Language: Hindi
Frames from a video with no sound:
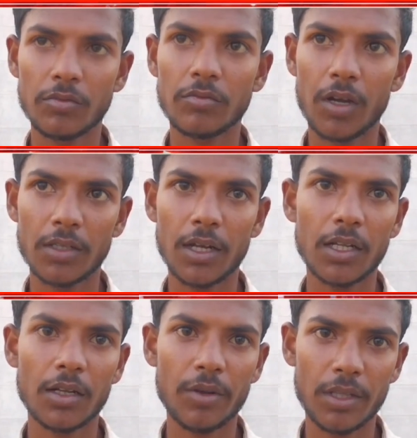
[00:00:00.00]
वहाँ
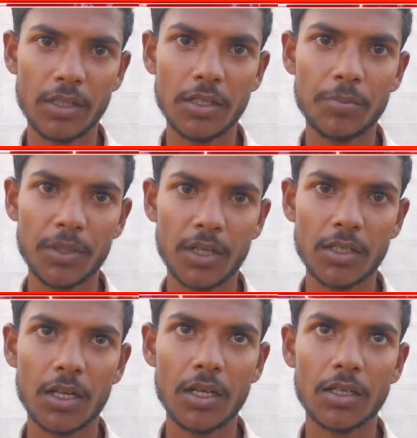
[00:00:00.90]
जाने के बाद ये चीज़ पता
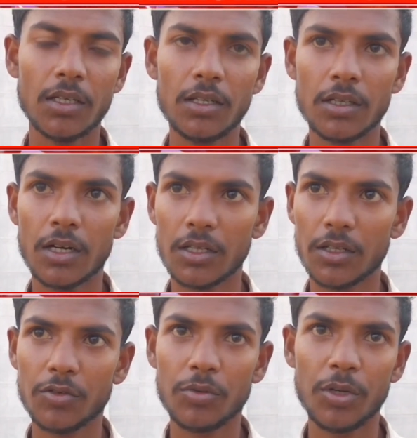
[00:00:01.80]
चला कि घर
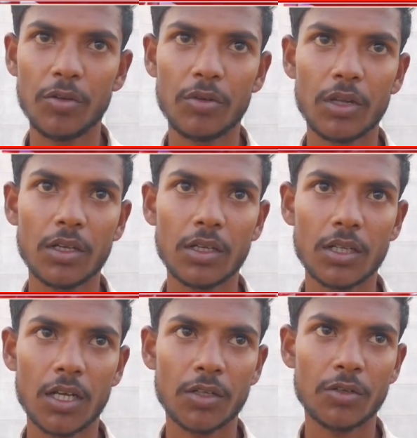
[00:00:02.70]
के जो भी लोग हैं इनके
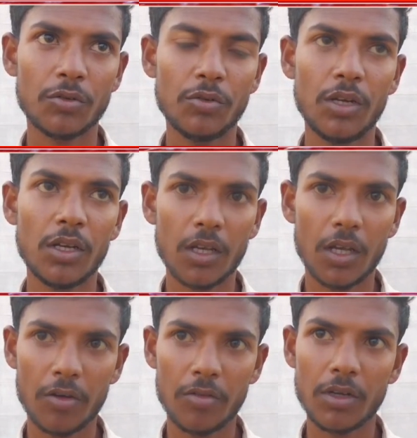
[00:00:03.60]
सास ससुर
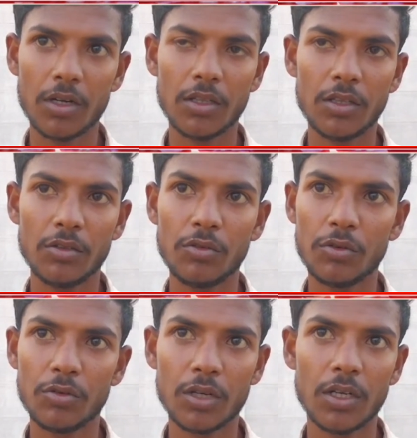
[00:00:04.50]
और ननद
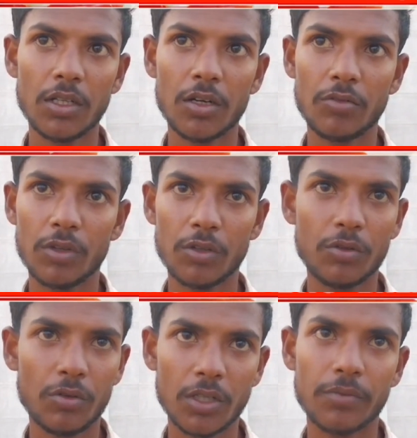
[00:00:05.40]
दोनों ननद और उनके
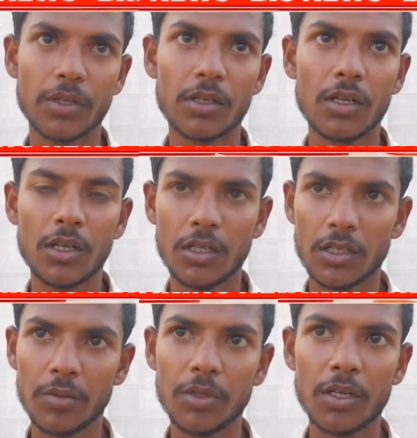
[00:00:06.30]
दोनों
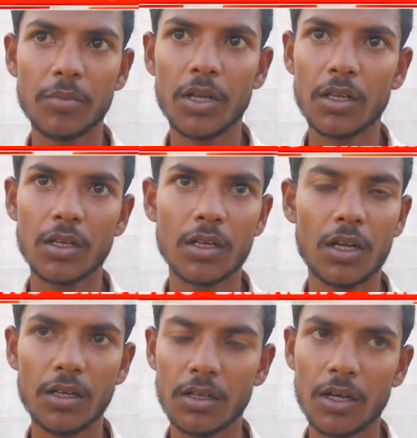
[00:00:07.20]
हस्बैंड सभी ने मिलकर
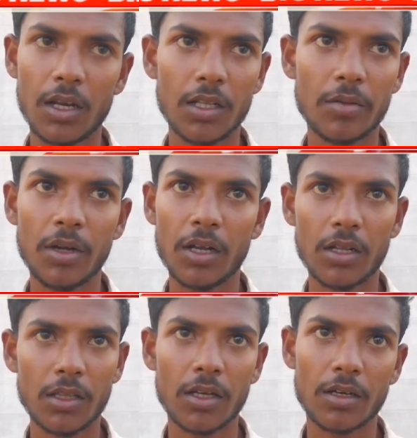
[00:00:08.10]
इनका गला दबा कर
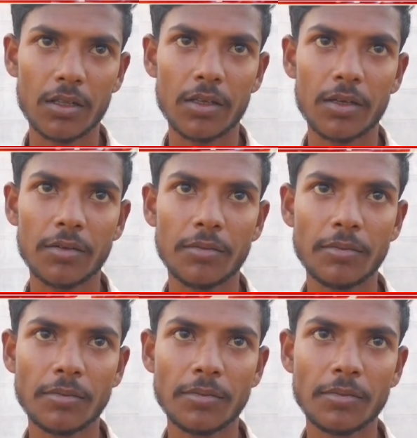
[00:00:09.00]
हत्या कर दिया
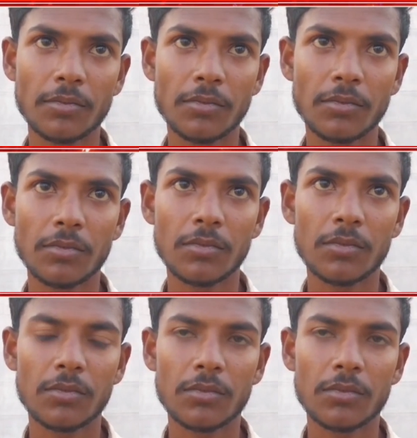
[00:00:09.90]
कारण क्या